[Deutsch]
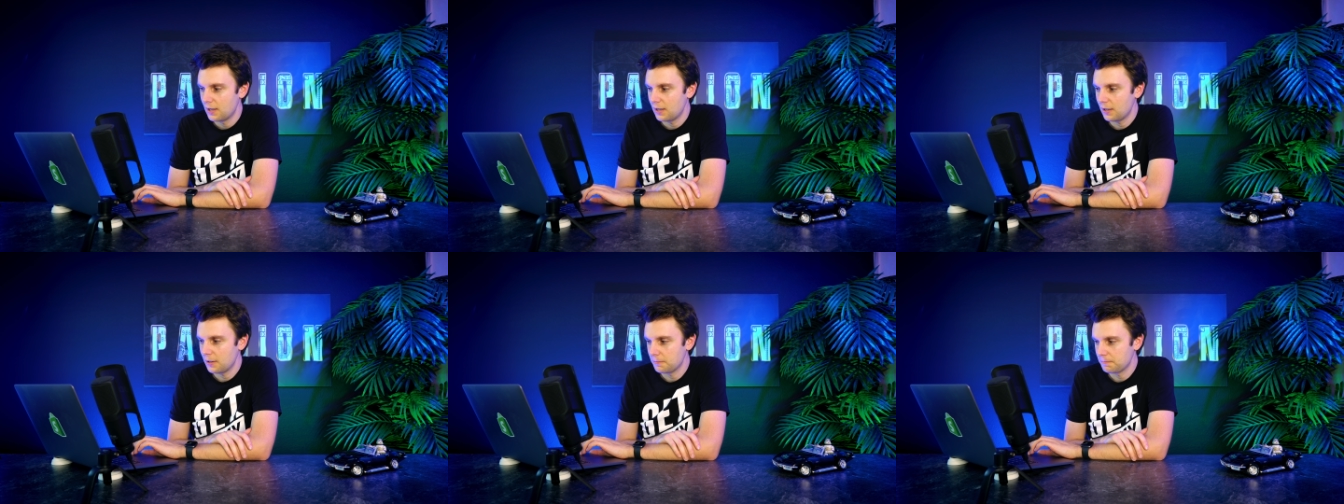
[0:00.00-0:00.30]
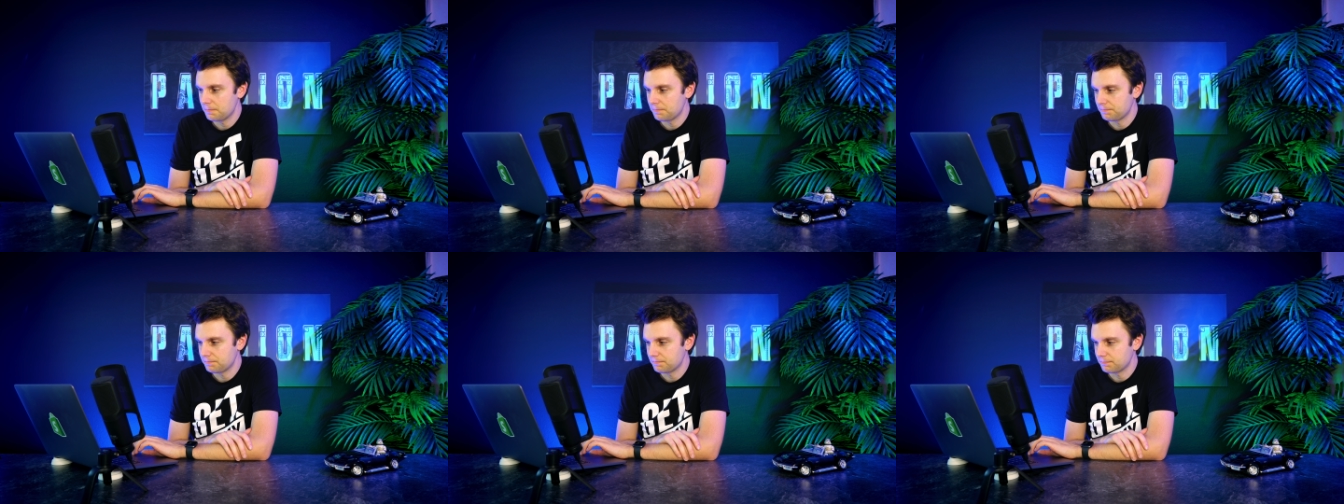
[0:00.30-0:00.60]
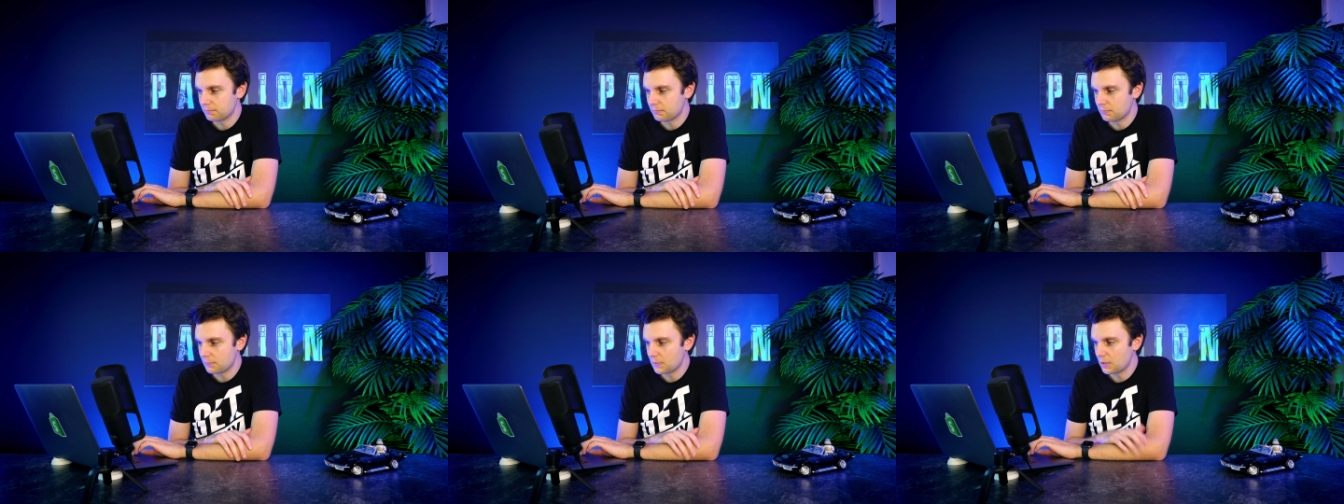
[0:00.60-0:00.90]

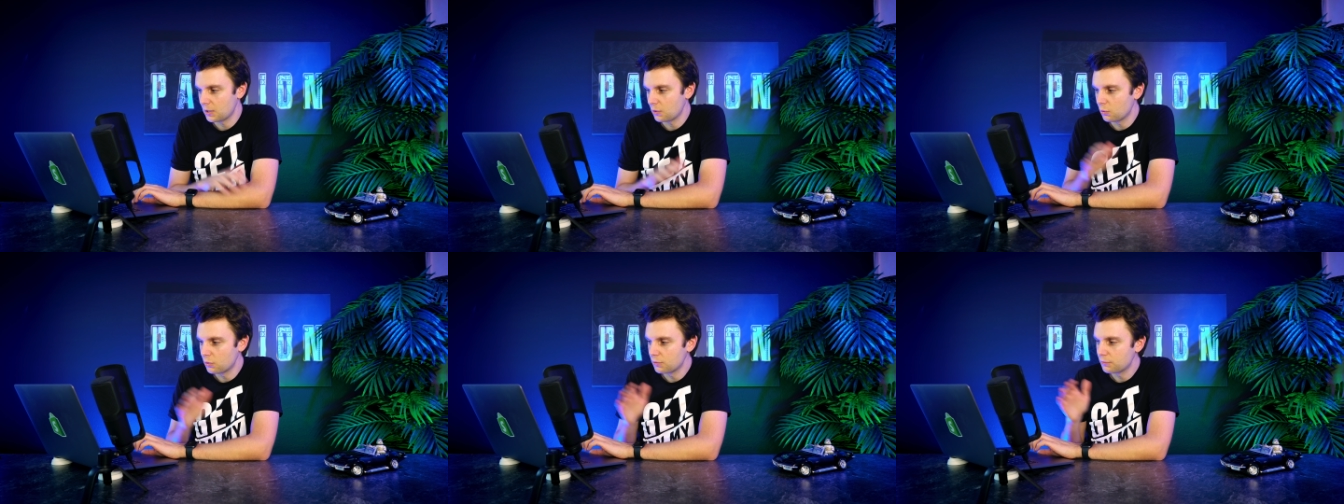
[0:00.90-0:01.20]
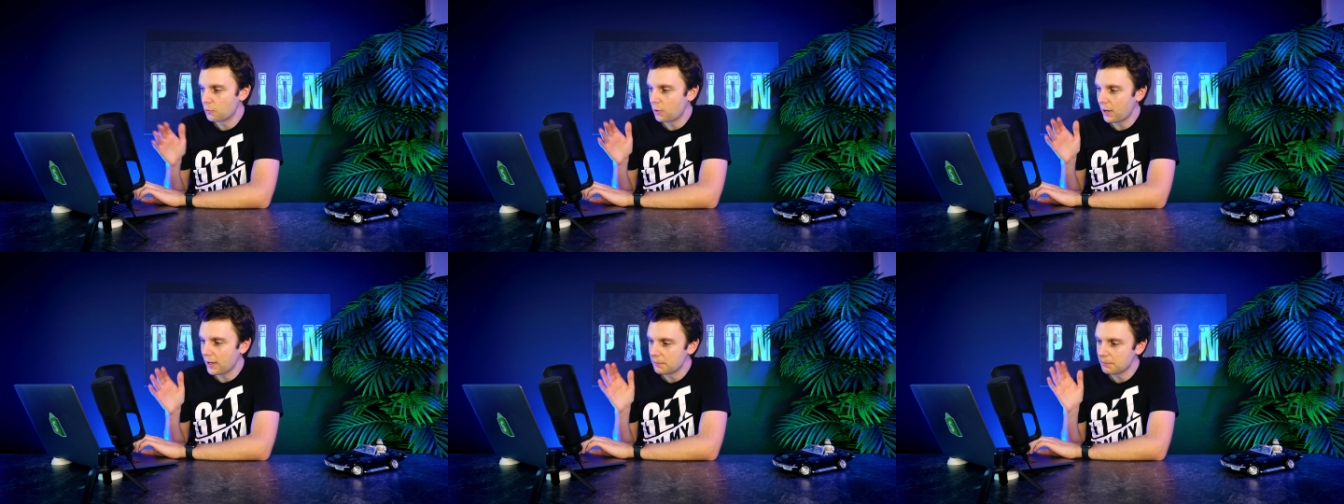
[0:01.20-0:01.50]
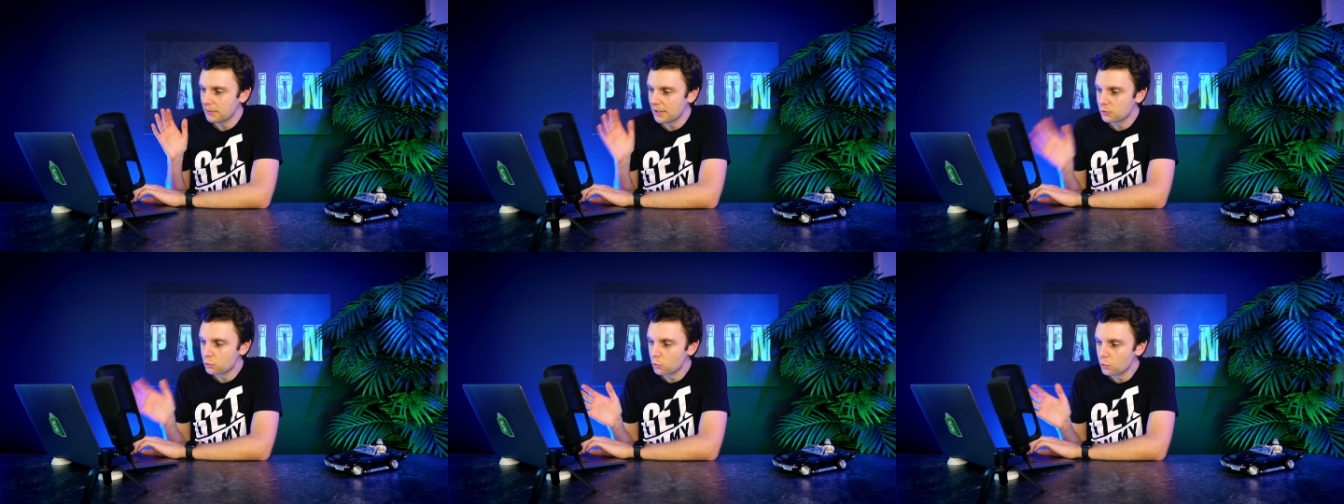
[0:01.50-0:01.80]
ähm, irgendwo
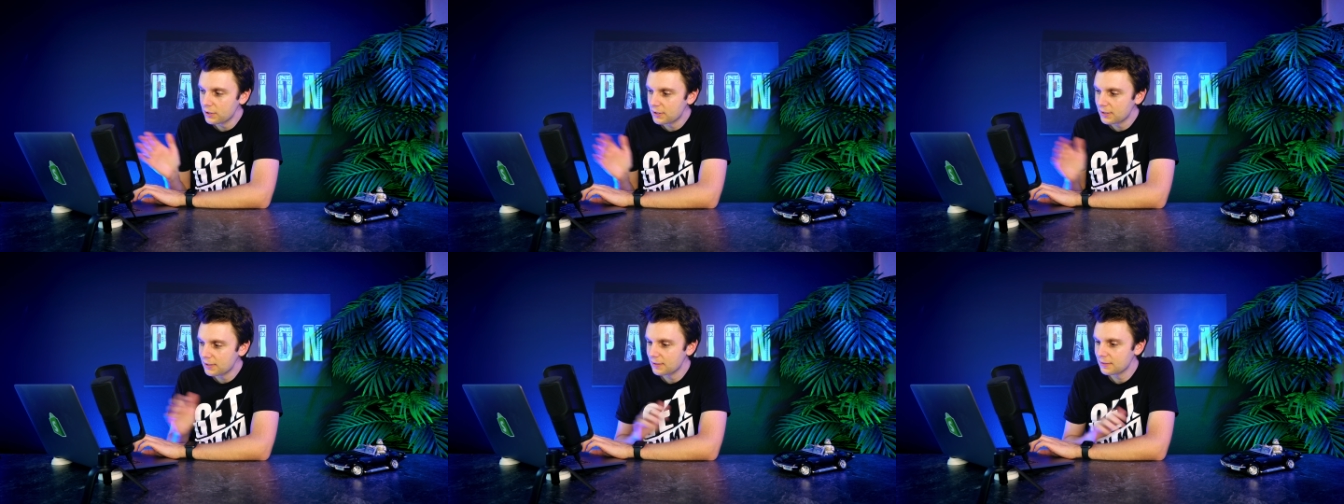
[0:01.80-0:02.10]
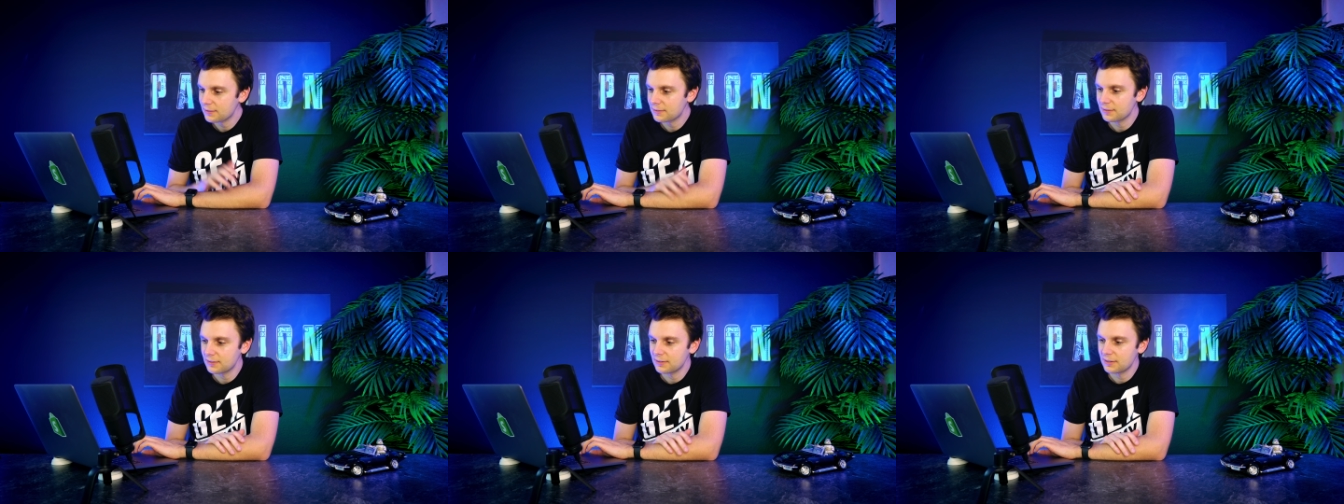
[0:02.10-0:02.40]
einmal durchkriegst.